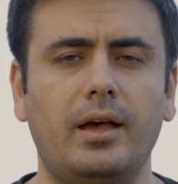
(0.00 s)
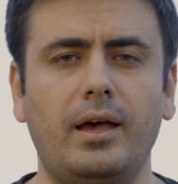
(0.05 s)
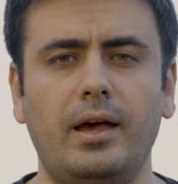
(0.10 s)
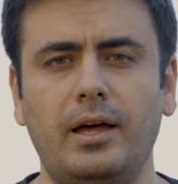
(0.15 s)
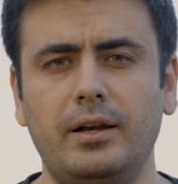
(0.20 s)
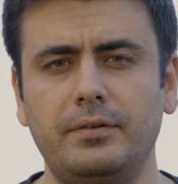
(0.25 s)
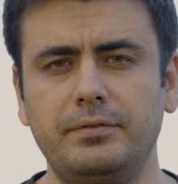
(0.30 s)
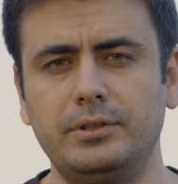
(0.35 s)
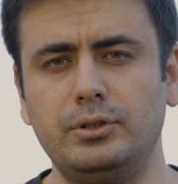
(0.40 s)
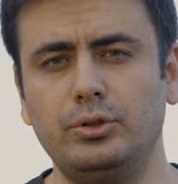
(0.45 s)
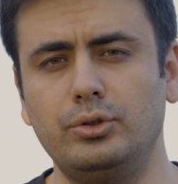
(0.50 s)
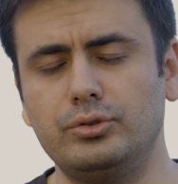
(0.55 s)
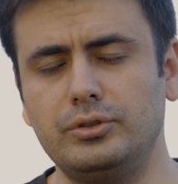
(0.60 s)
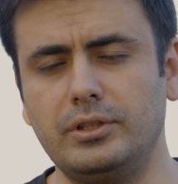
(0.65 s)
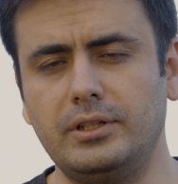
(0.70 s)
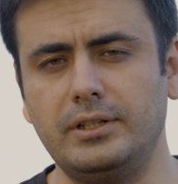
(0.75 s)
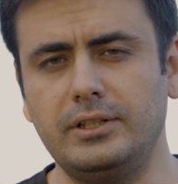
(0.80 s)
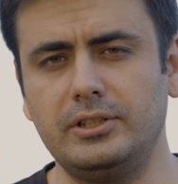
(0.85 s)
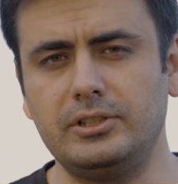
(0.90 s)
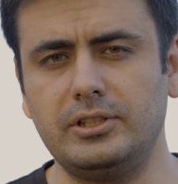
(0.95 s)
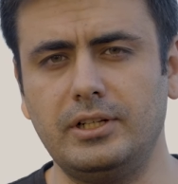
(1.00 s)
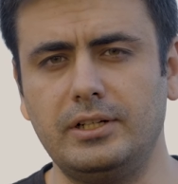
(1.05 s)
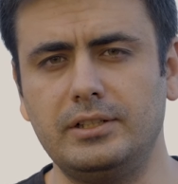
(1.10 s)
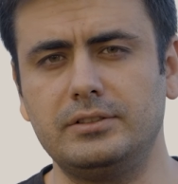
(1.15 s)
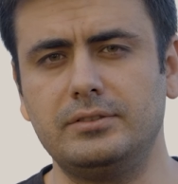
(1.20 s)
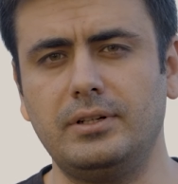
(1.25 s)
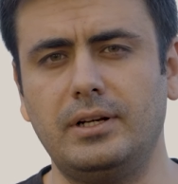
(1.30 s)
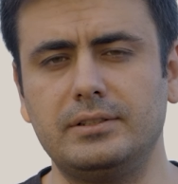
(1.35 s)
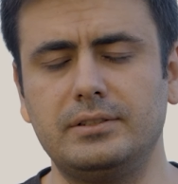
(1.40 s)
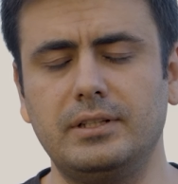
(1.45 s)
Eğer video üzerine
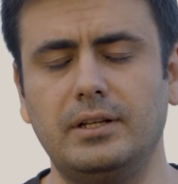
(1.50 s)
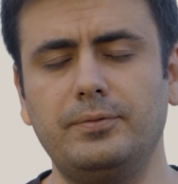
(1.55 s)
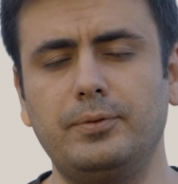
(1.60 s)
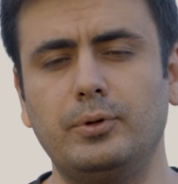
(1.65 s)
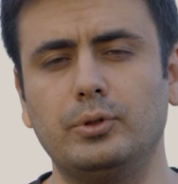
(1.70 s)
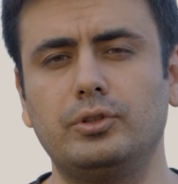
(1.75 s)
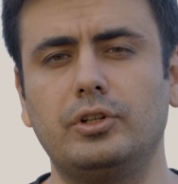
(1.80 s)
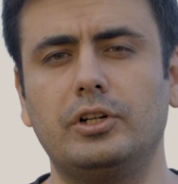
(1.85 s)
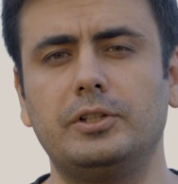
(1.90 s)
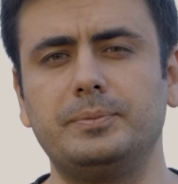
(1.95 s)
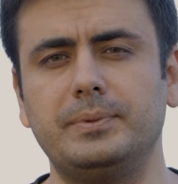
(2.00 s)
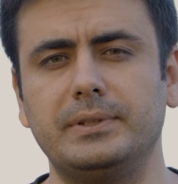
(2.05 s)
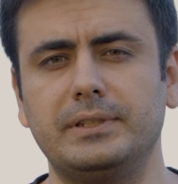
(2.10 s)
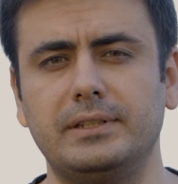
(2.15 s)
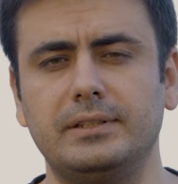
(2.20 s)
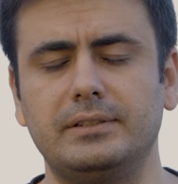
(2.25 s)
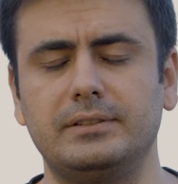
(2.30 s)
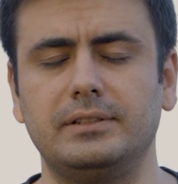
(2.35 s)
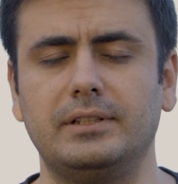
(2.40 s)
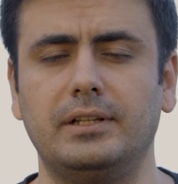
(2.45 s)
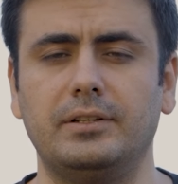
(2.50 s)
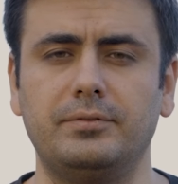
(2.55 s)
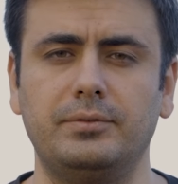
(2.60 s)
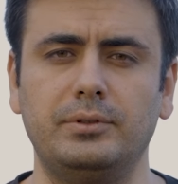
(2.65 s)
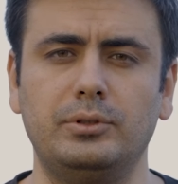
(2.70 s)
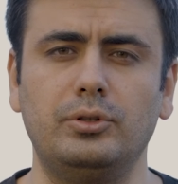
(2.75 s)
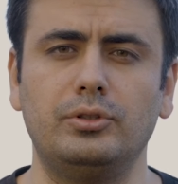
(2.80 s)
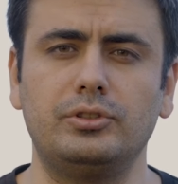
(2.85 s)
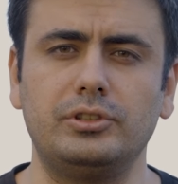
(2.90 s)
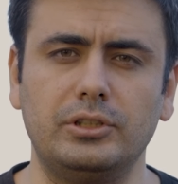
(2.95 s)
işleriniz varsa fotoğraf makinesiyle
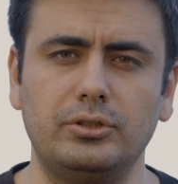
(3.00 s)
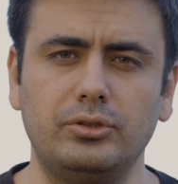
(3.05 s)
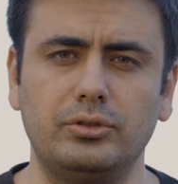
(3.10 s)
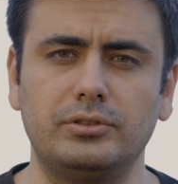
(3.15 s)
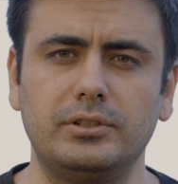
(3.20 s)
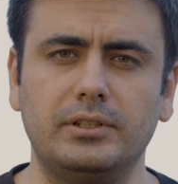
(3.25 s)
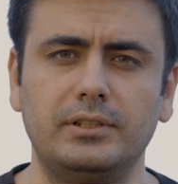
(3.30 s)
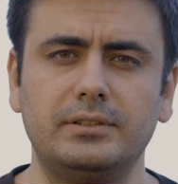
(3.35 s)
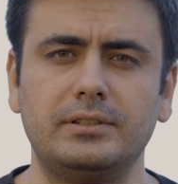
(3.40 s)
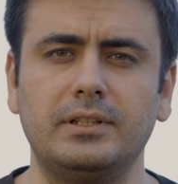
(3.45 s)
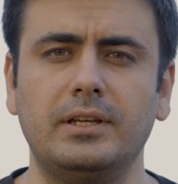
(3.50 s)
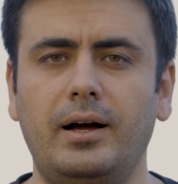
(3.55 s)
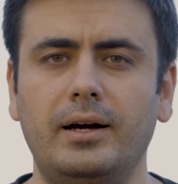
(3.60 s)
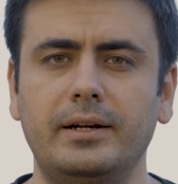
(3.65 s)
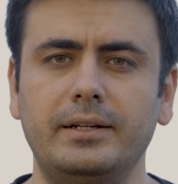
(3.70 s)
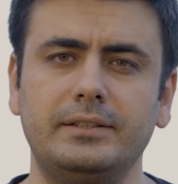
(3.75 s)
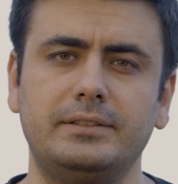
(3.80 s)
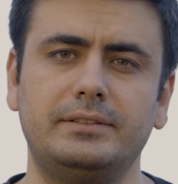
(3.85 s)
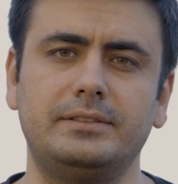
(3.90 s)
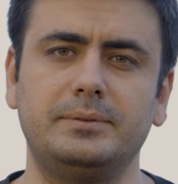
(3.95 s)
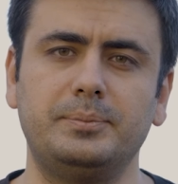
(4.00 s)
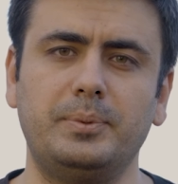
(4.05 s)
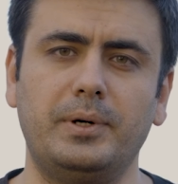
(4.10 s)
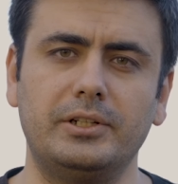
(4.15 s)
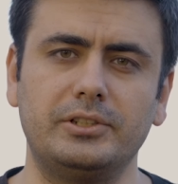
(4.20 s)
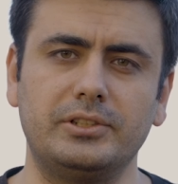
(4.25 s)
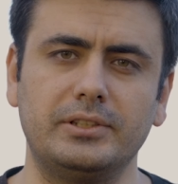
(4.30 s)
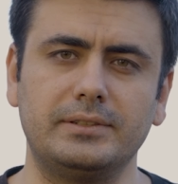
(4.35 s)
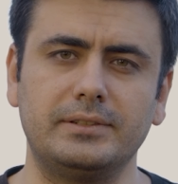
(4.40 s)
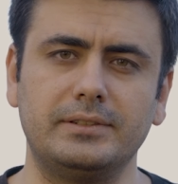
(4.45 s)
video çekiyorsanız RX
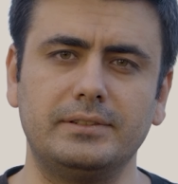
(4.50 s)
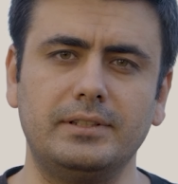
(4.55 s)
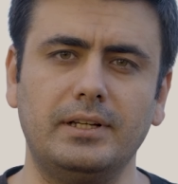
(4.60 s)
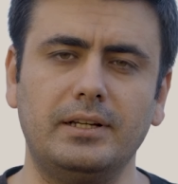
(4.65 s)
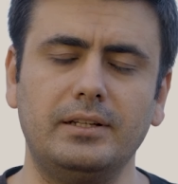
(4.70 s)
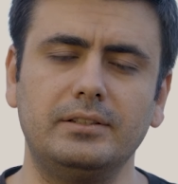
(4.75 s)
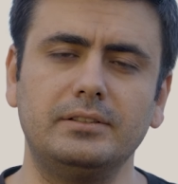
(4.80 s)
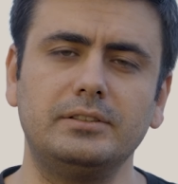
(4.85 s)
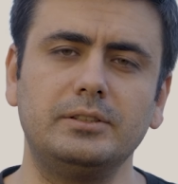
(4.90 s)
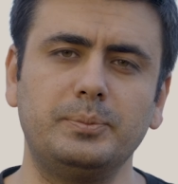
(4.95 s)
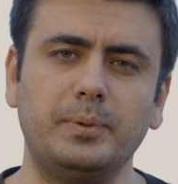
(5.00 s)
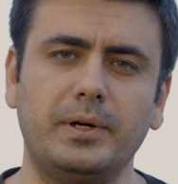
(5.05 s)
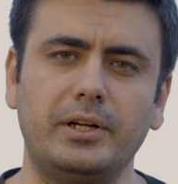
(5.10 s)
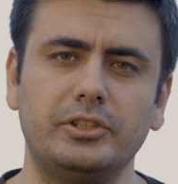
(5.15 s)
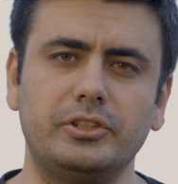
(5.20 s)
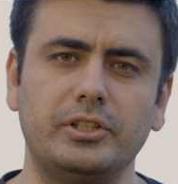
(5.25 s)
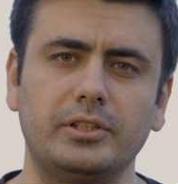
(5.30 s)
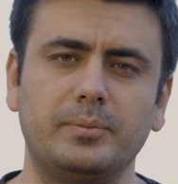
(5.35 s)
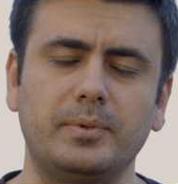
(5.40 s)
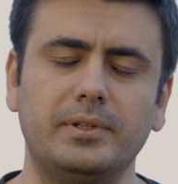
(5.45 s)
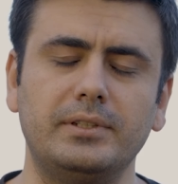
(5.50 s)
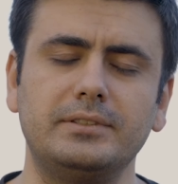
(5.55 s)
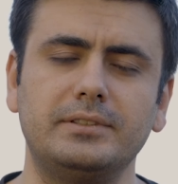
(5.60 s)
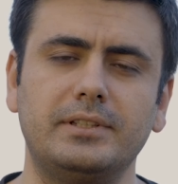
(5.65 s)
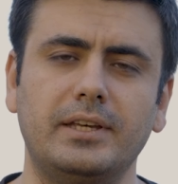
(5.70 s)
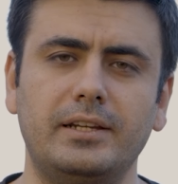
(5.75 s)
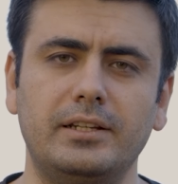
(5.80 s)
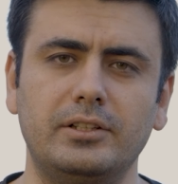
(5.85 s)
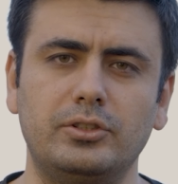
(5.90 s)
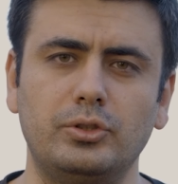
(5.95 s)
parçasını da sipariş
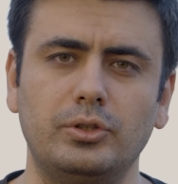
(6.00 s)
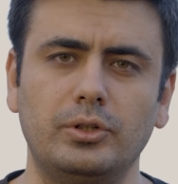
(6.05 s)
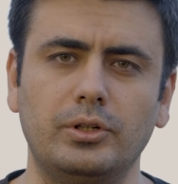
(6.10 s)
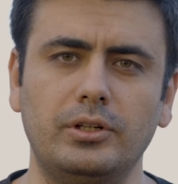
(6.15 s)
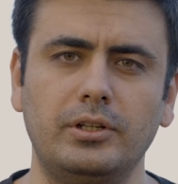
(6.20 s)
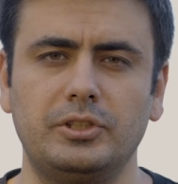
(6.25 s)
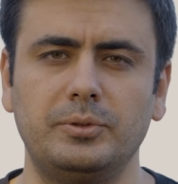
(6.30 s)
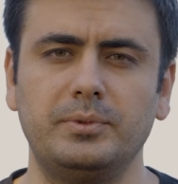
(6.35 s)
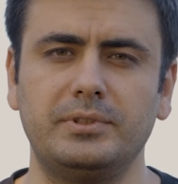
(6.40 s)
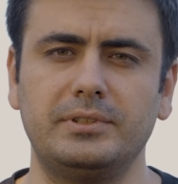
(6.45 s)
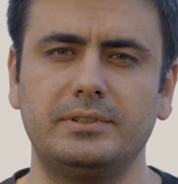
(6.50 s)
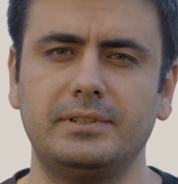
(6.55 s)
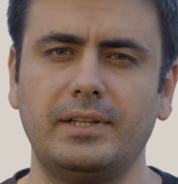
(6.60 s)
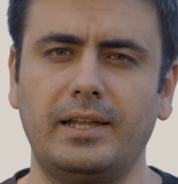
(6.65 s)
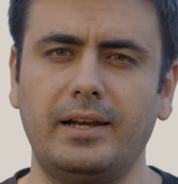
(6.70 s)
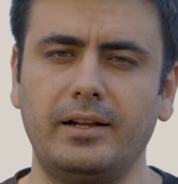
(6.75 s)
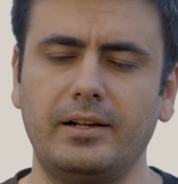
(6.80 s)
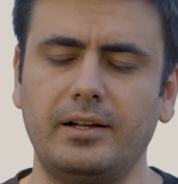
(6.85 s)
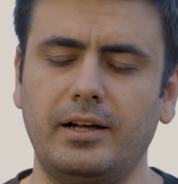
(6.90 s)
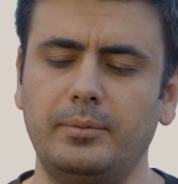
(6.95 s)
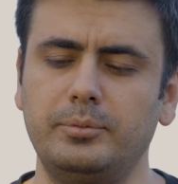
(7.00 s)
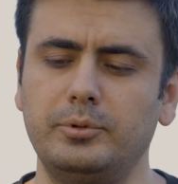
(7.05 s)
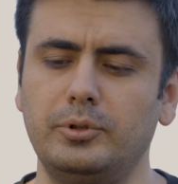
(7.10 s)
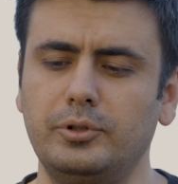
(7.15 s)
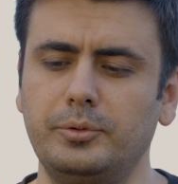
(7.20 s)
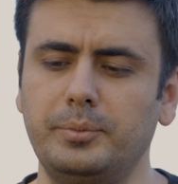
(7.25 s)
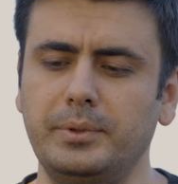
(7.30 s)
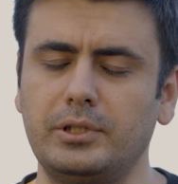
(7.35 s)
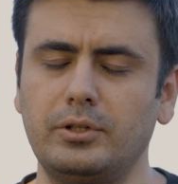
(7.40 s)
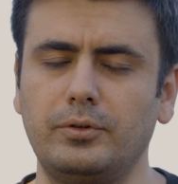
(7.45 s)
etmeniz gerekiyor. Şimdi sizlere
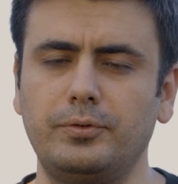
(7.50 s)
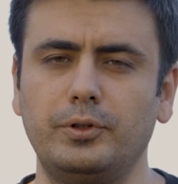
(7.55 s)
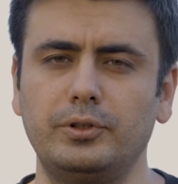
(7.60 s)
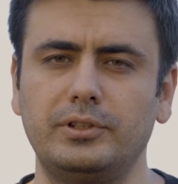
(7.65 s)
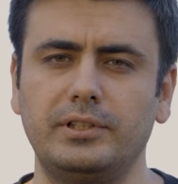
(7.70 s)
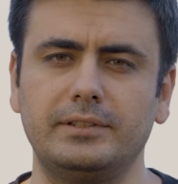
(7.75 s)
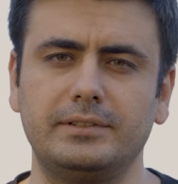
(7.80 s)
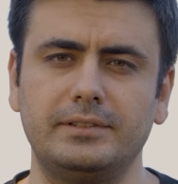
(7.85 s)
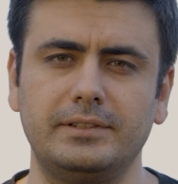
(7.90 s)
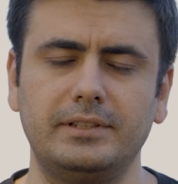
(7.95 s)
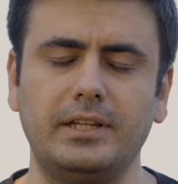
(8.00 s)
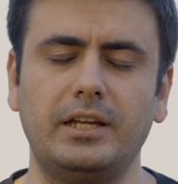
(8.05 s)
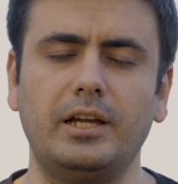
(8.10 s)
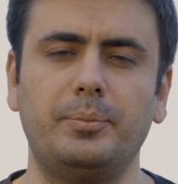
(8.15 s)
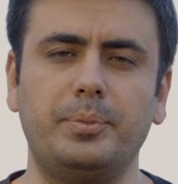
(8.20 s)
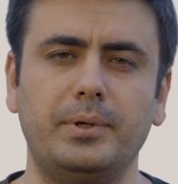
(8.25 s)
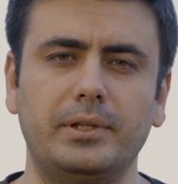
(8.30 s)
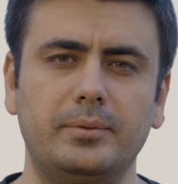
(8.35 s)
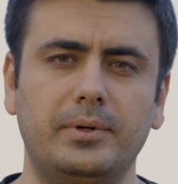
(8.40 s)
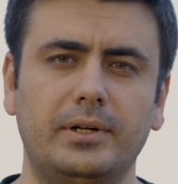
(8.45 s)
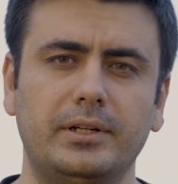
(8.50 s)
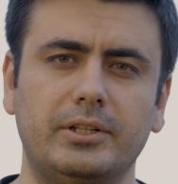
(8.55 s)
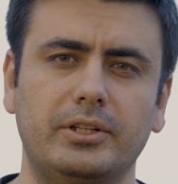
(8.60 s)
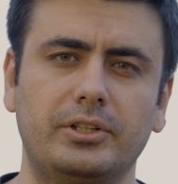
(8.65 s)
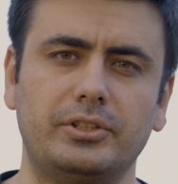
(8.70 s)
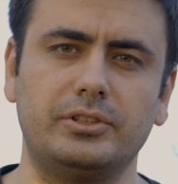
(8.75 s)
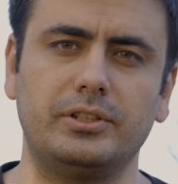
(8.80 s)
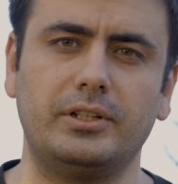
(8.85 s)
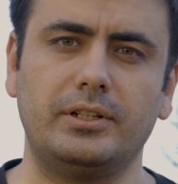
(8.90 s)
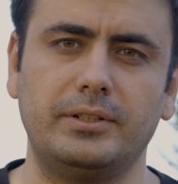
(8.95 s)
kablolu mikrofon testini de yapalım
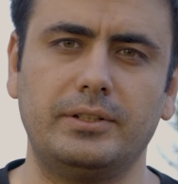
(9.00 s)
arkadaşlar.